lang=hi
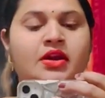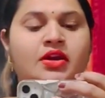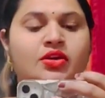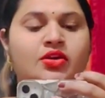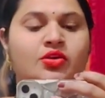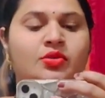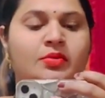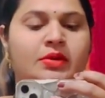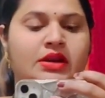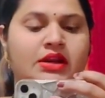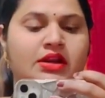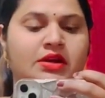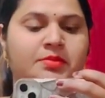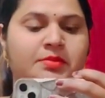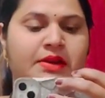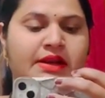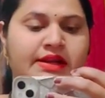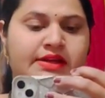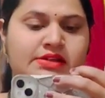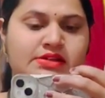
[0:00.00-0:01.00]
क्यों मैंने
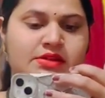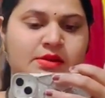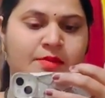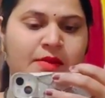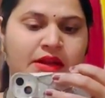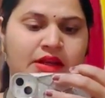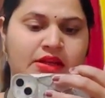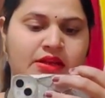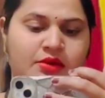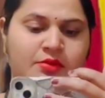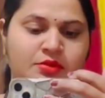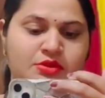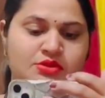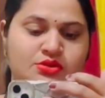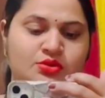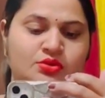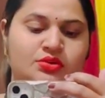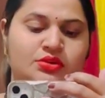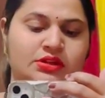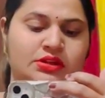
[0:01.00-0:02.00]
अनमेरिड से पहले कभी
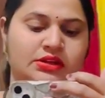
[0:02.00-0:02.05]
सूट ही